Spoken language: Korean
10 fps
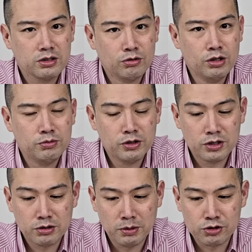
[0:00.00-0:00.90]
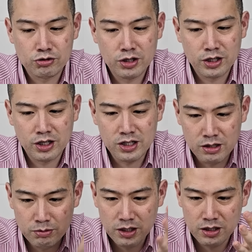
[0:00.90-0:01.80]
올리브영에서 매출 난 게
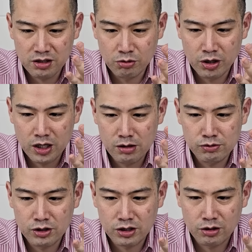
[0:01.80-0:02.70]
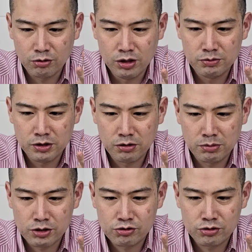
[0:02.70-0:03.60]
이미 올해 1분기 때 올리브영
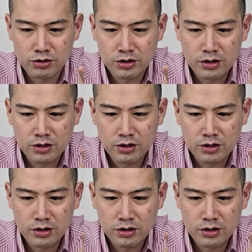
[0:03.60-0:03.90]
매출